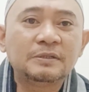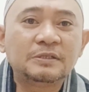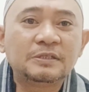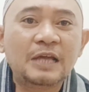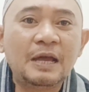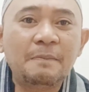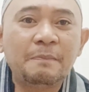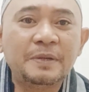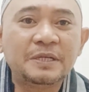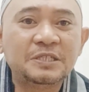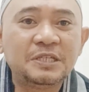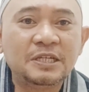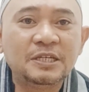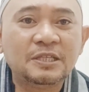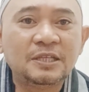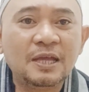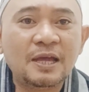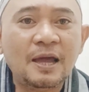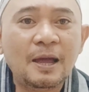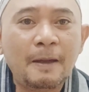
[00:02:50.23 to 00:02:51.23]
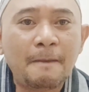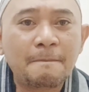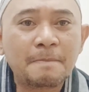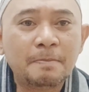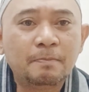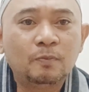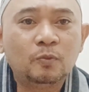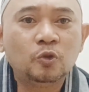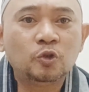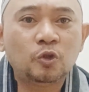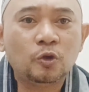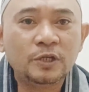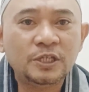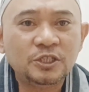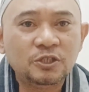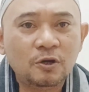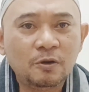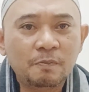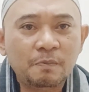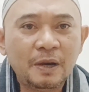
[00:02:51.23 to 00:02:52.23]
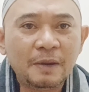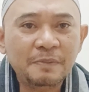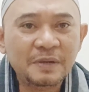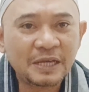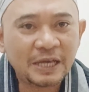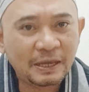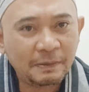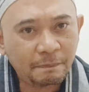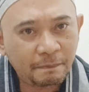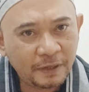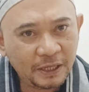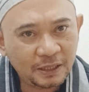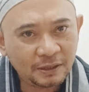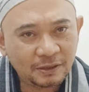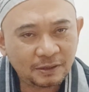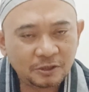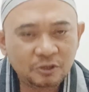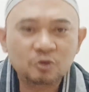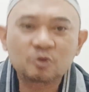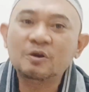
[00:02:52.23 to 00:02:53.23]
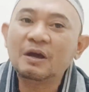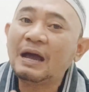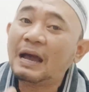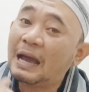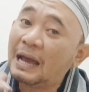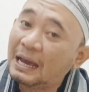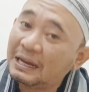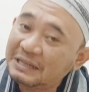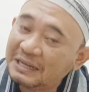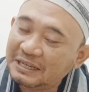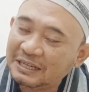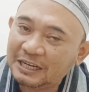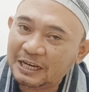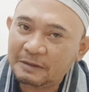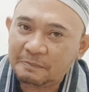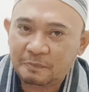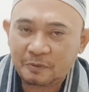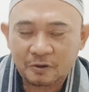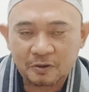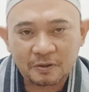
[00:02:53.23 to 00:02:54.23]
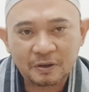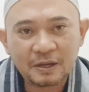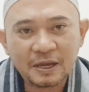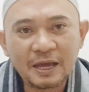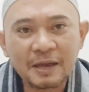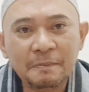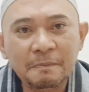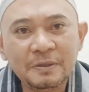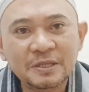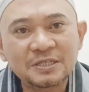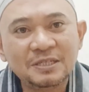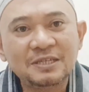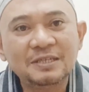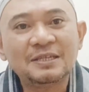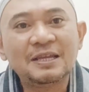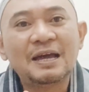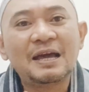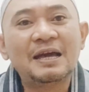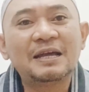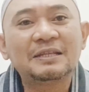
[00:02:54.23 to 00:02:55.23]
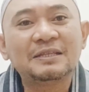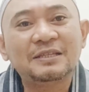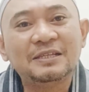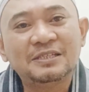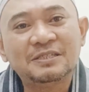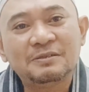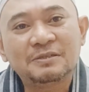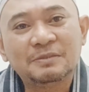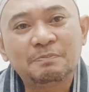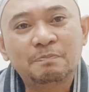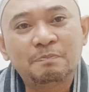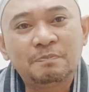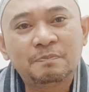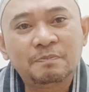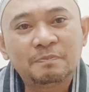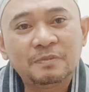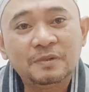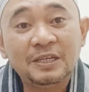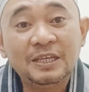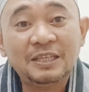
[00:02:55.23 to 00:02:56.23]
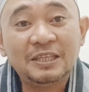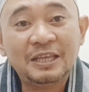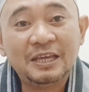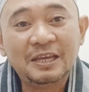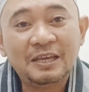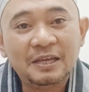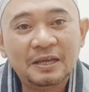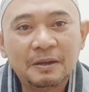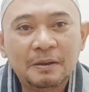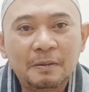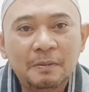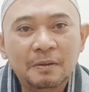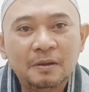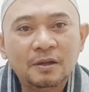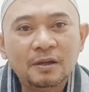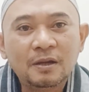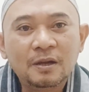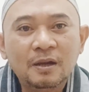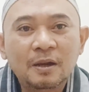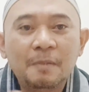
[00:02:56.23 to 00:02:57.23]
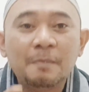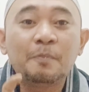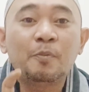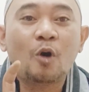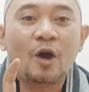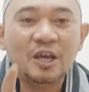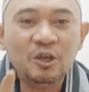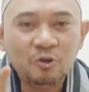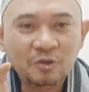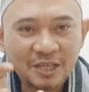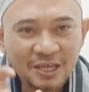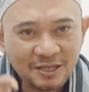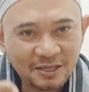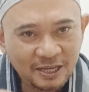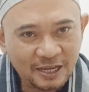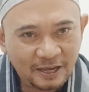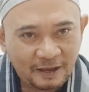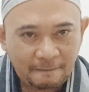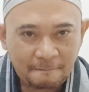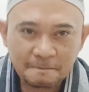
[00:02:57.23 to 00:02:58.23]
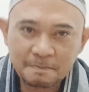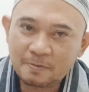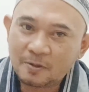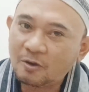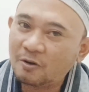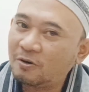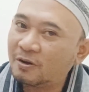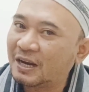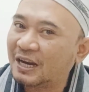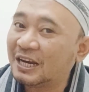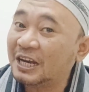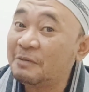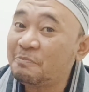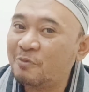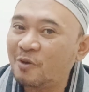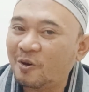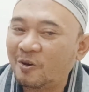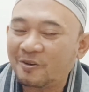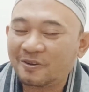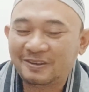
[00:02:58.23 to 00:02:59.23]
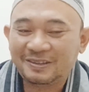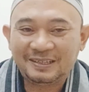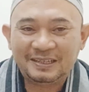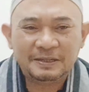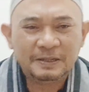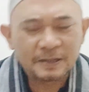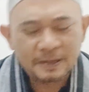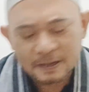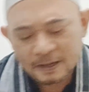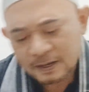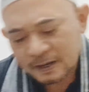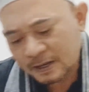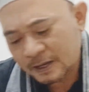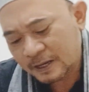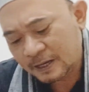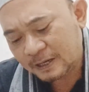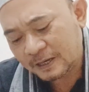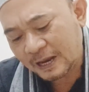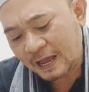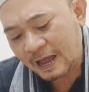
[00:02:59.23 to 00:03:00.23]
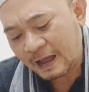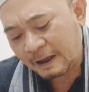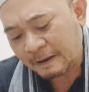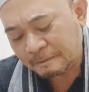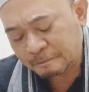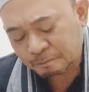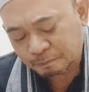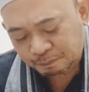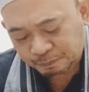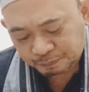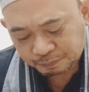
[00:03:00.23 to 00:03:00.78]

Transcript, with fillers: sampai cerita Buto Ijo babi ngepet juga ada di Depok sampai cerita artis kita Empok Ayu Ting Ting orang Depok nah